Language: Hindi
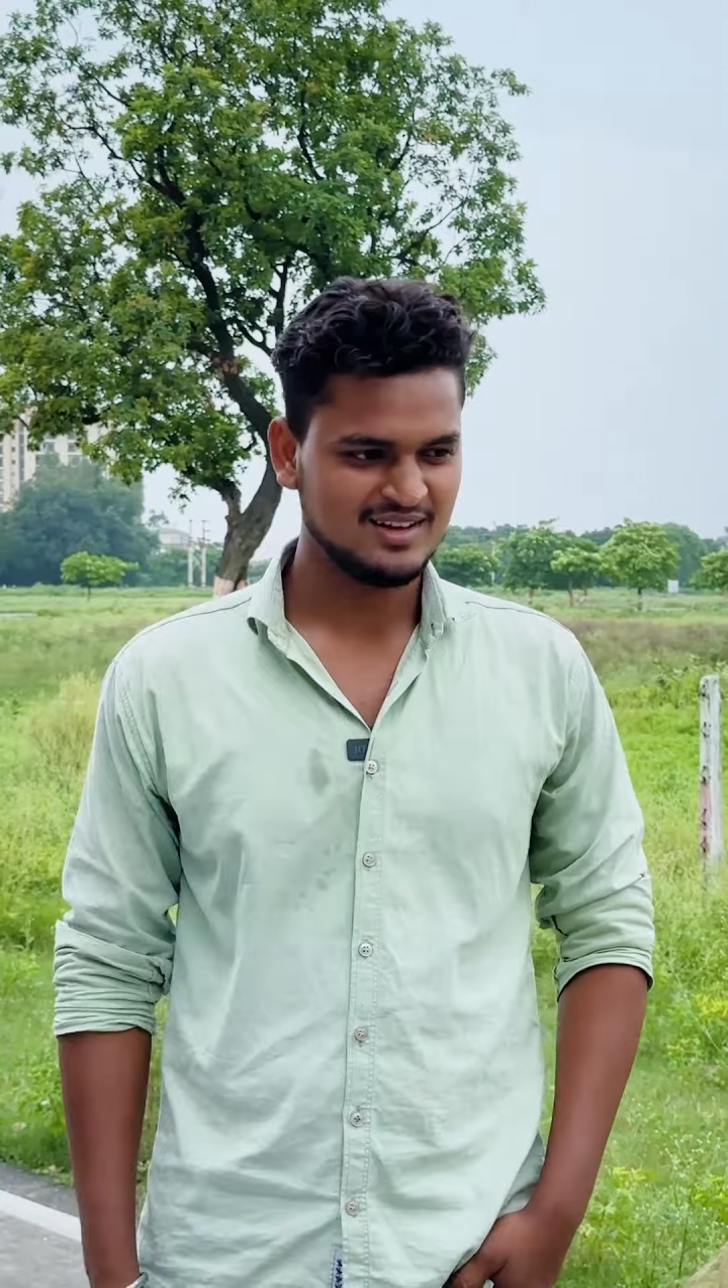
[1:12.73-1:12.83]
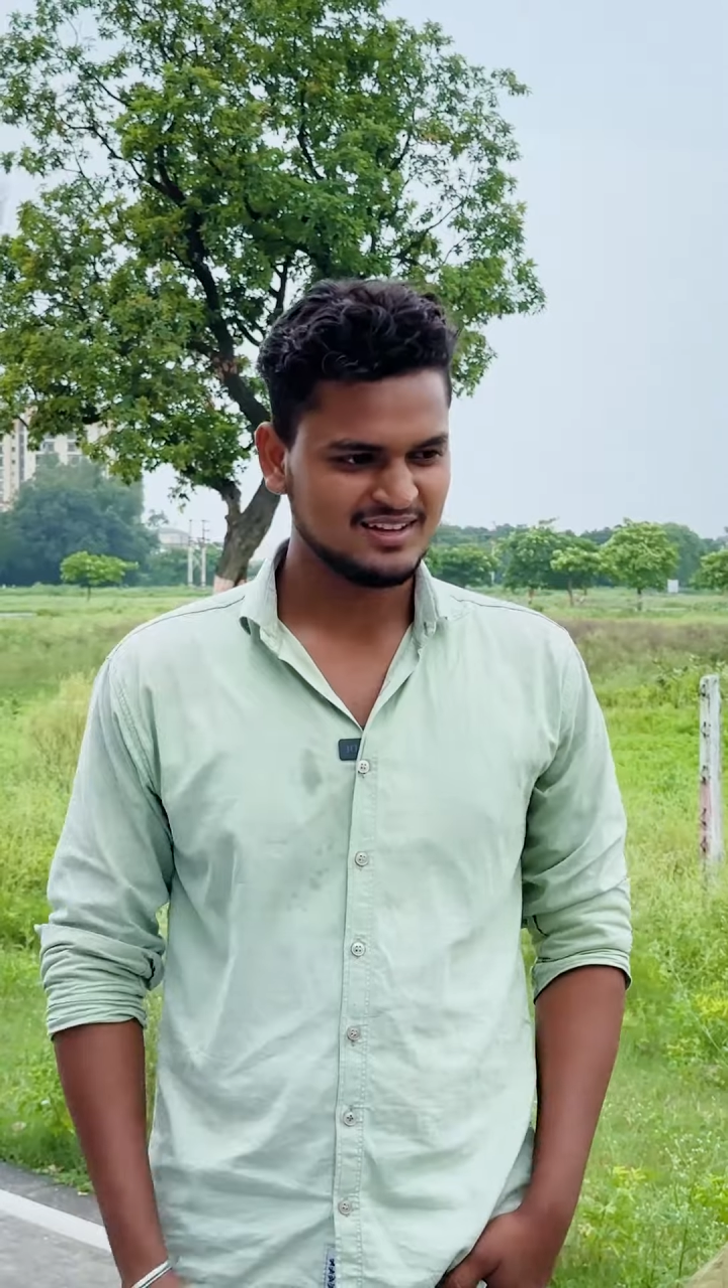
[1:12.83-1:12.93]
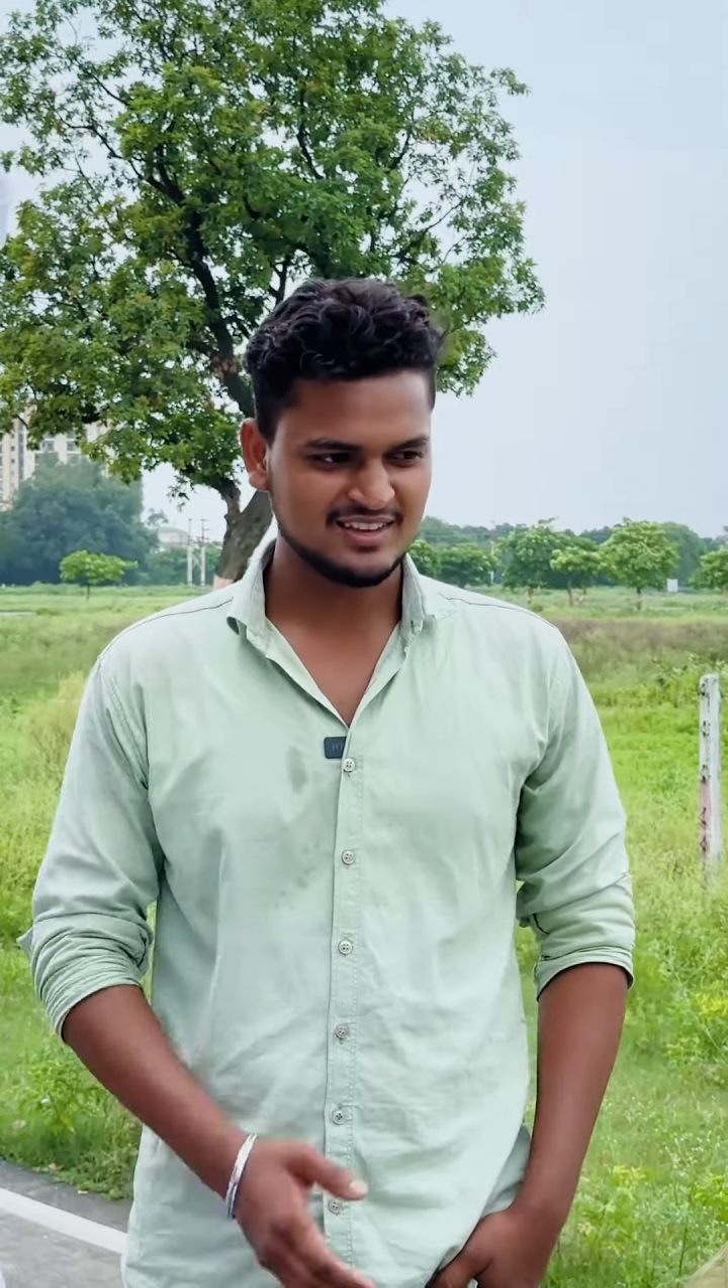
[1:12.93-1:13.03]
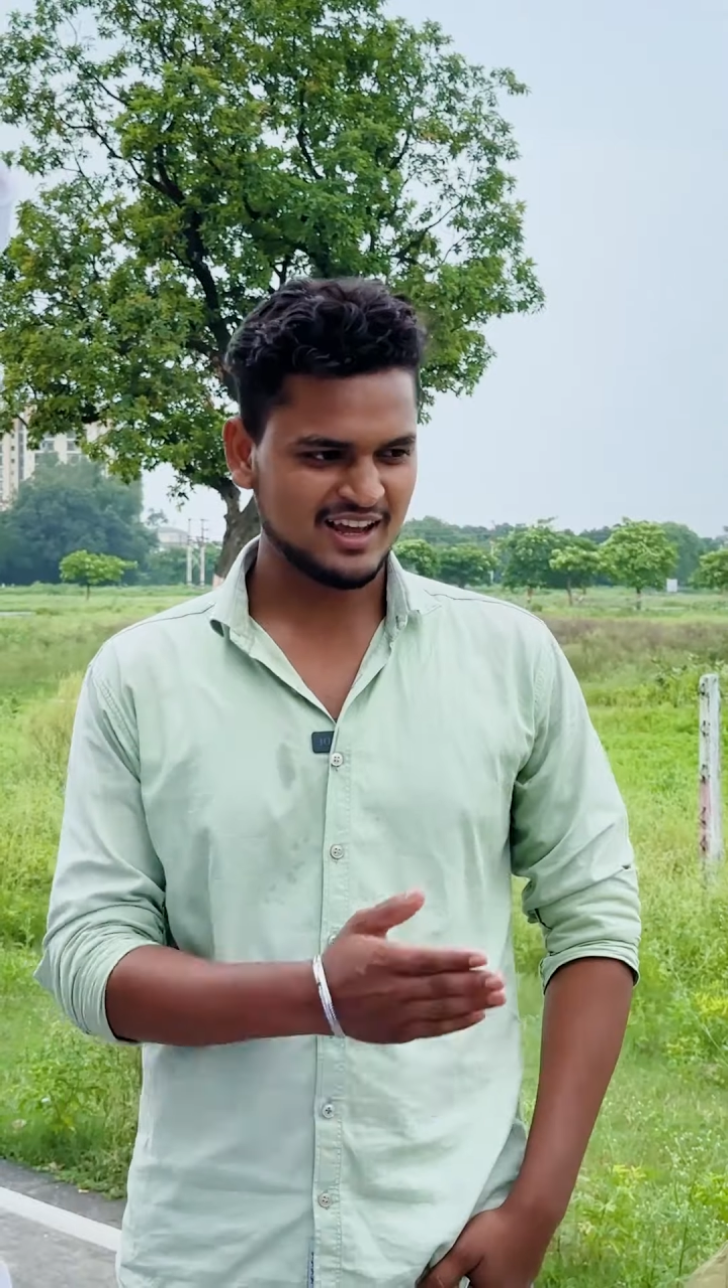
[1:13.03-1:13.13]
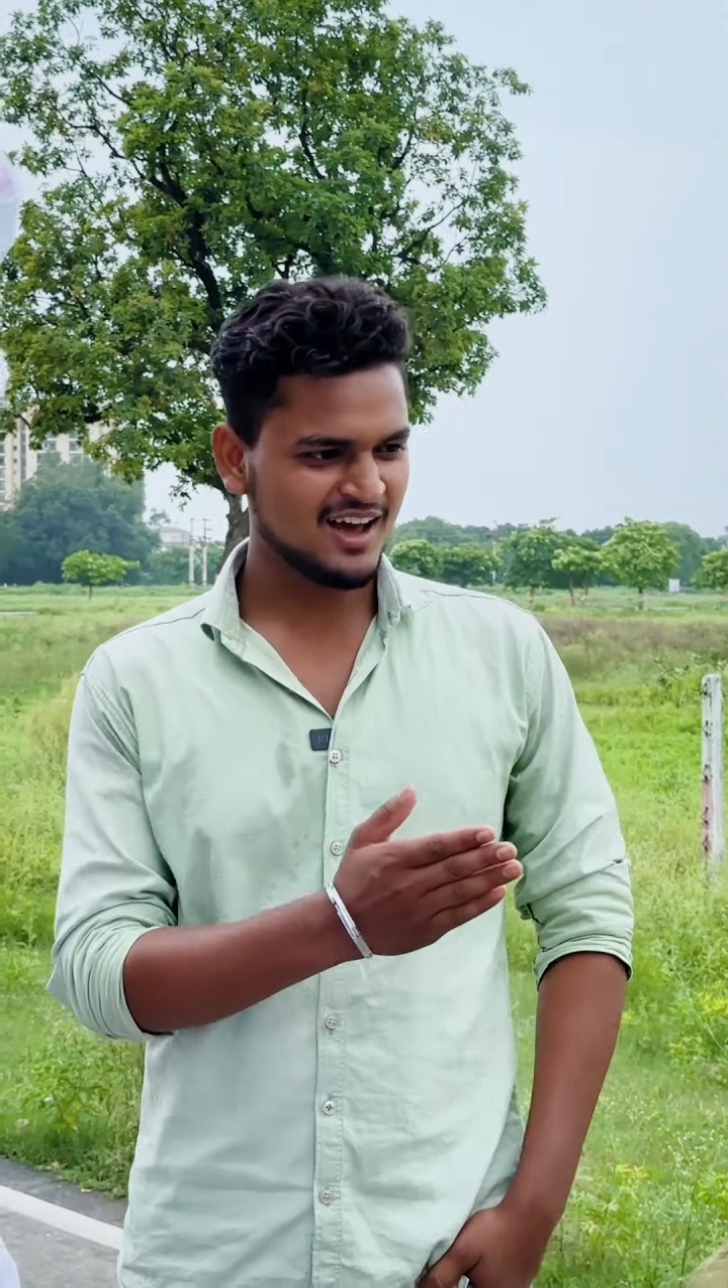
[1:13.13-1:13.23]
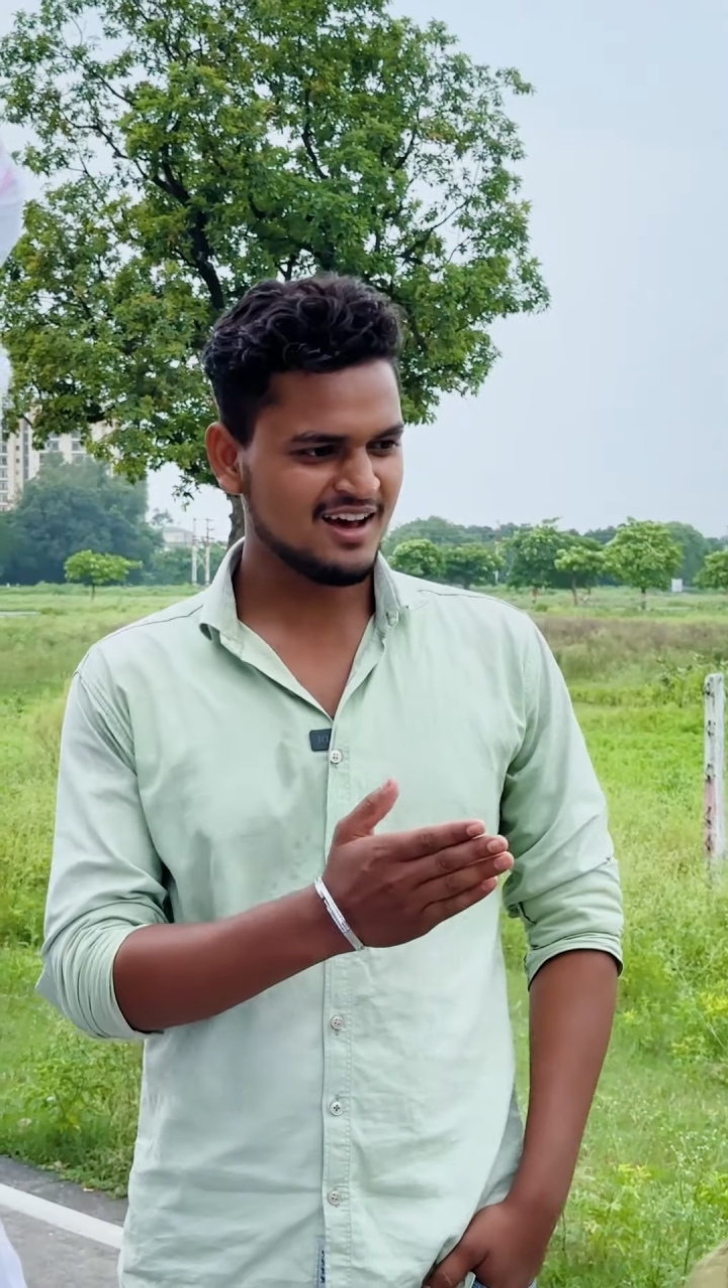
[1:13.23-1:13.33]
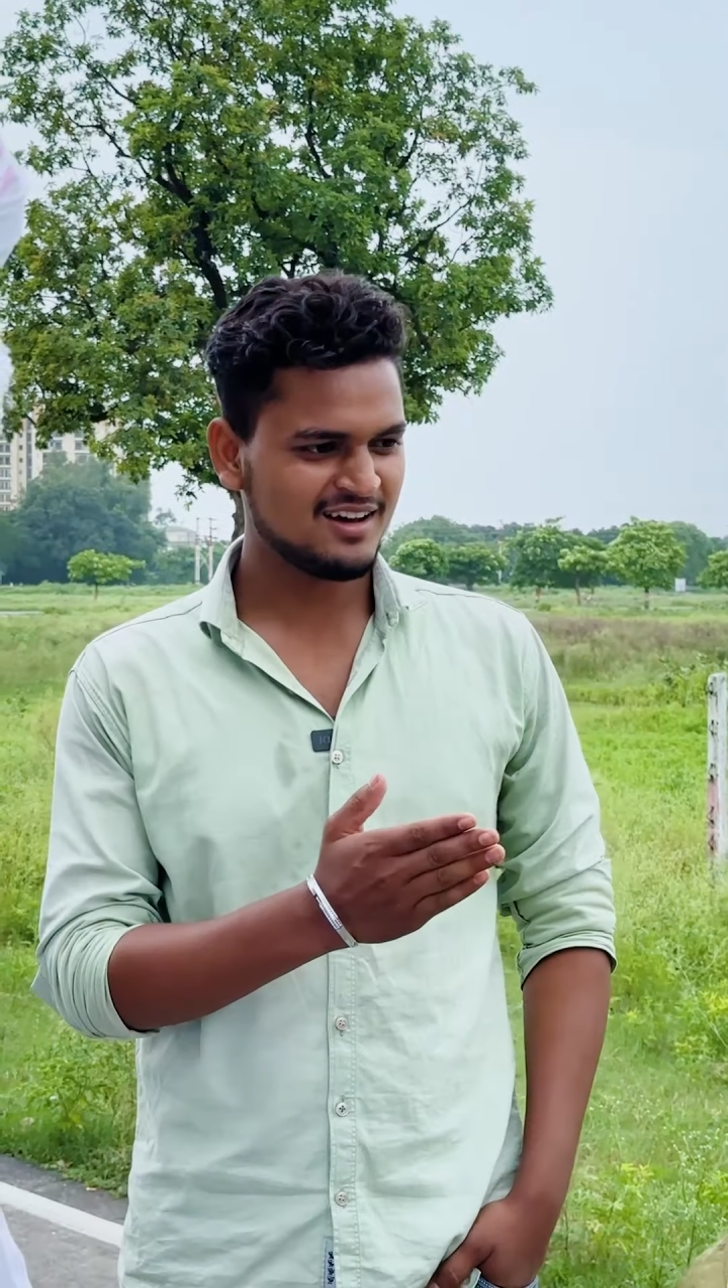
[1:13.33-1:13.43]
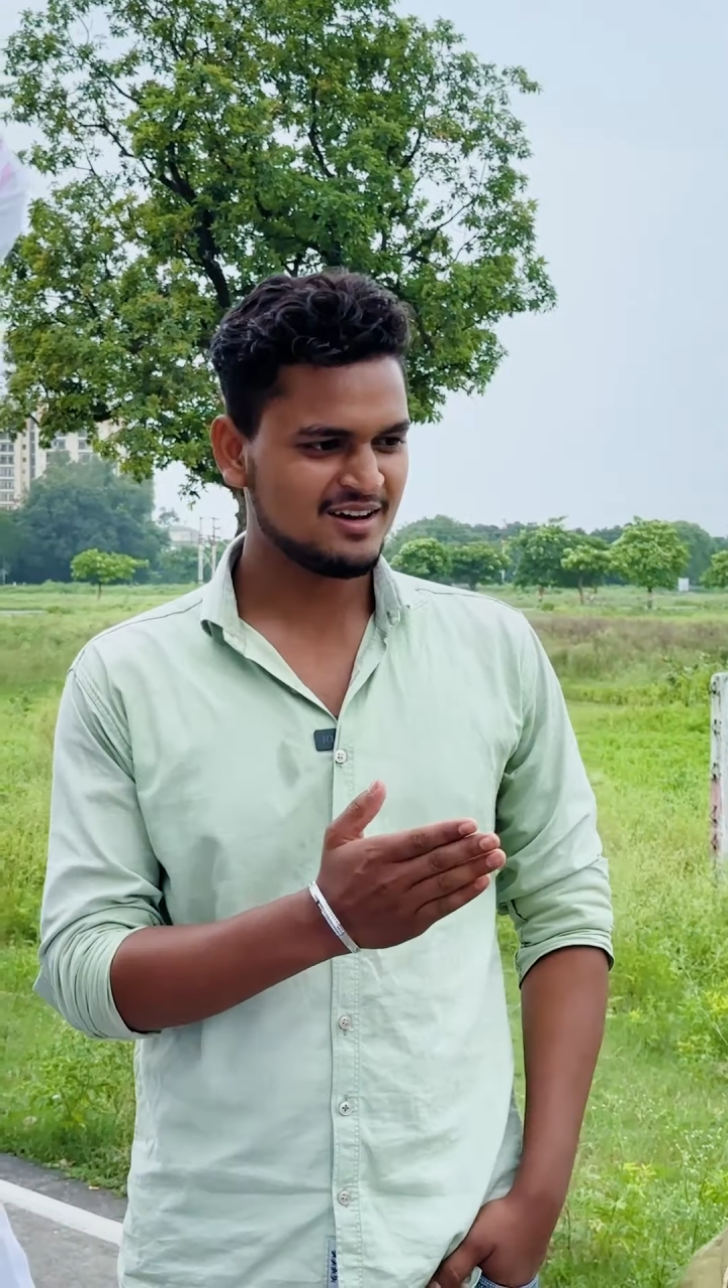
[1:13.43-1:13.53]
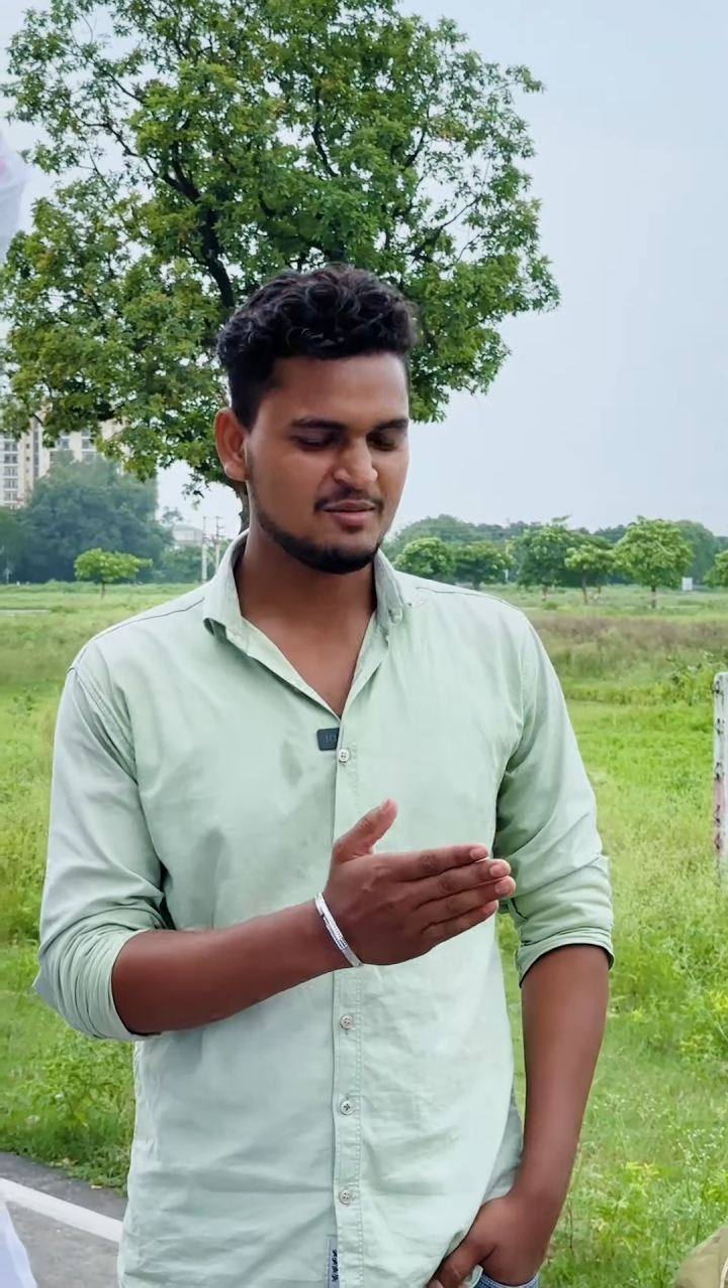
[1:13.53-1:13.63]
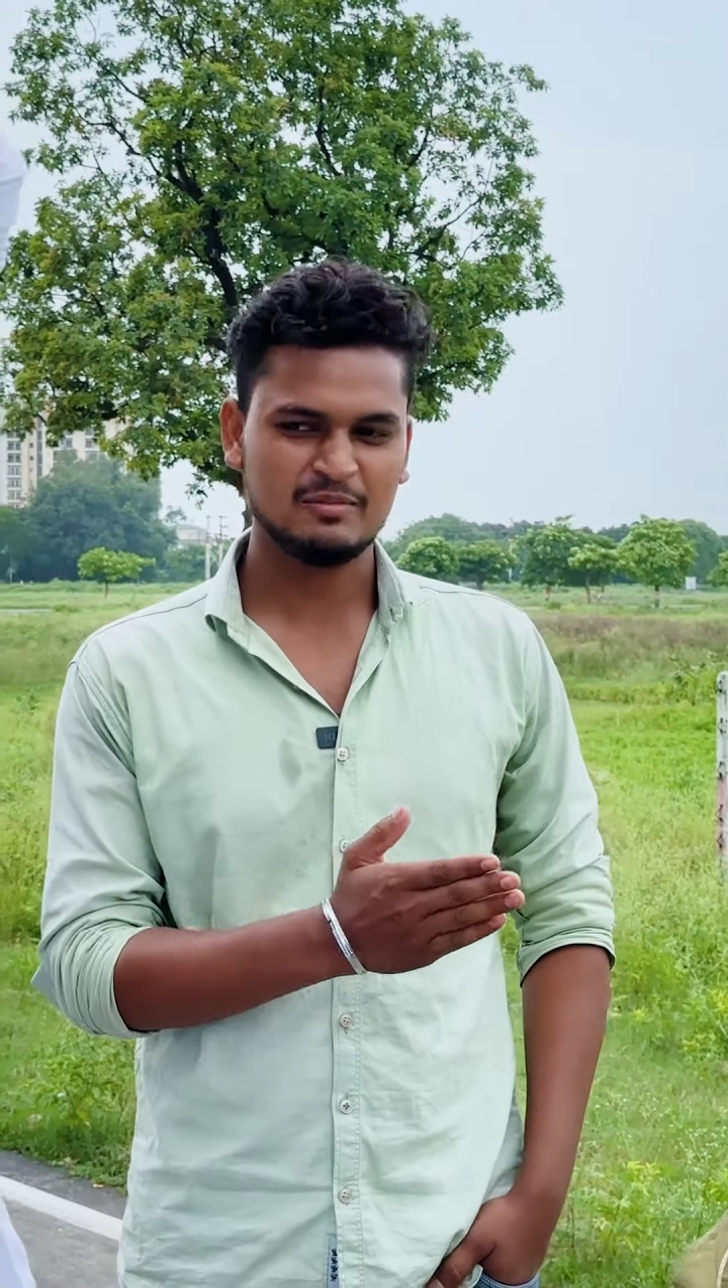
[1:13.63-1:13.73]
देखा
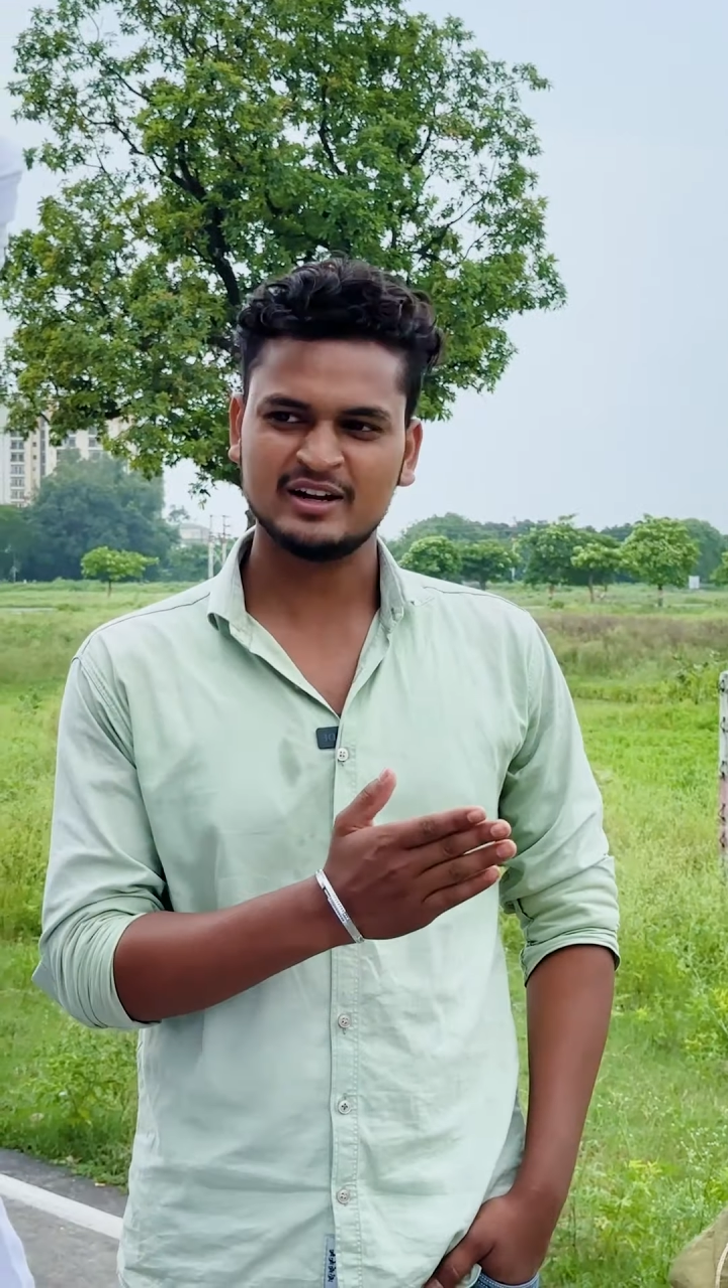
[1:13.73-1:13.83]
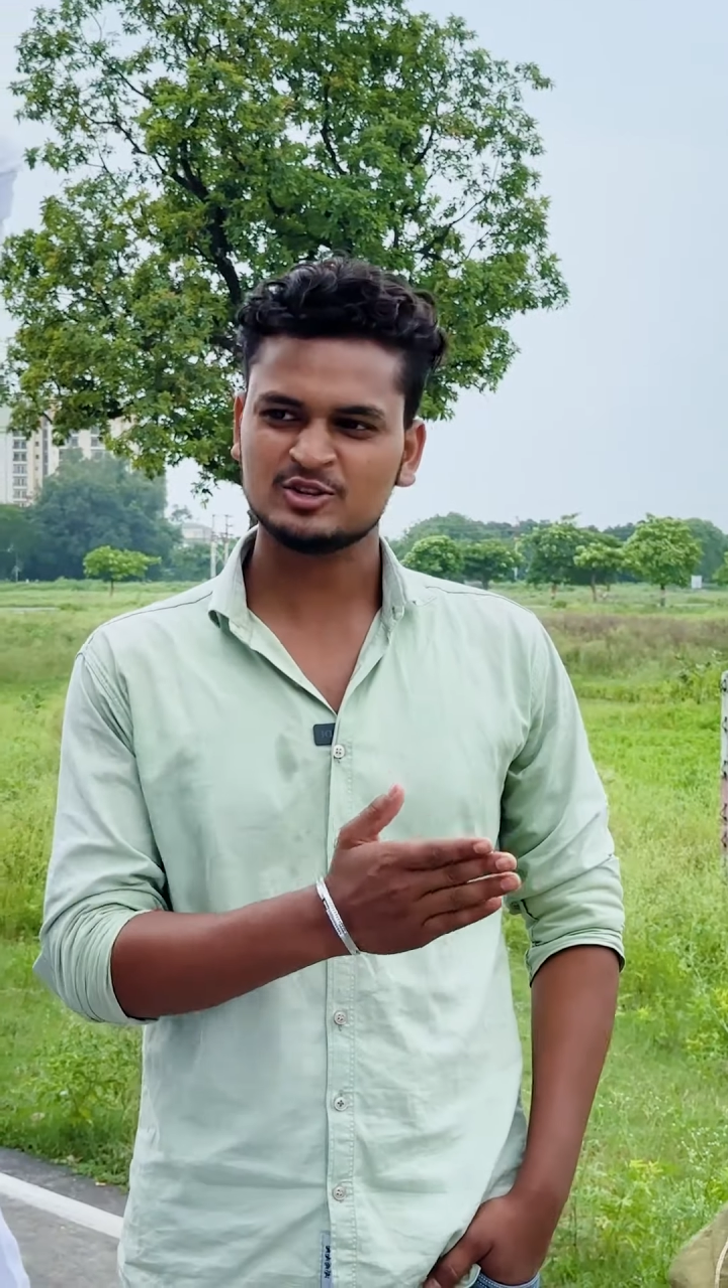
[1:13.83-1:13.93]
मैंने